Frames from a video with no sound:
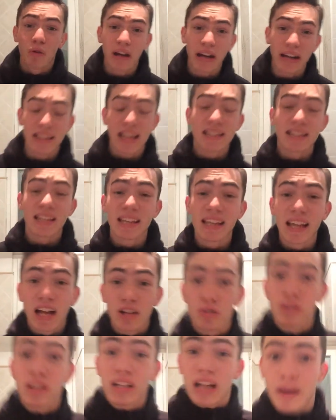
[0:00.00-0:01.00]
un testa di
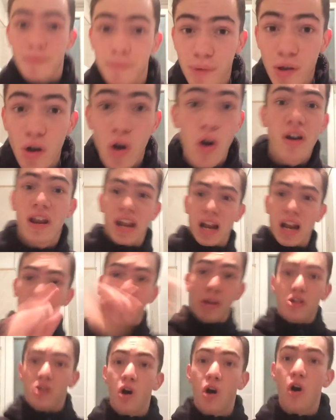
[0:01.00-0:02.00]
cazzo di campione, era
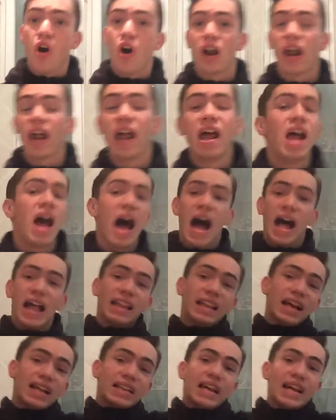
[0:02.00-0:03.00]
migliore.
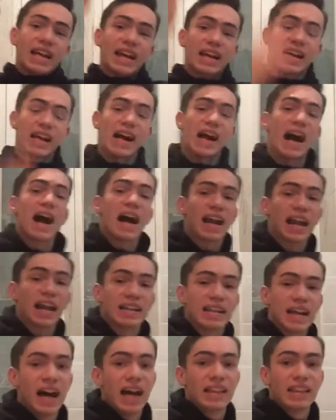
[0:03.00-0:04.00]
Andate a cagare,
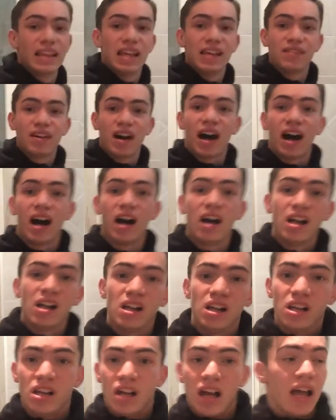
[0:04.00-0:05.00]
andate, va.
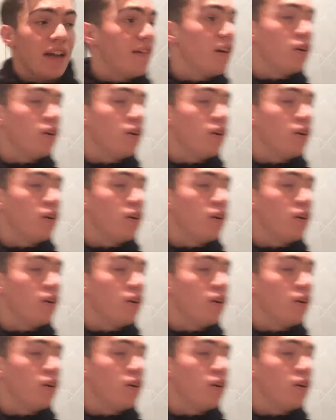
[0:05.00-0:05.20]
È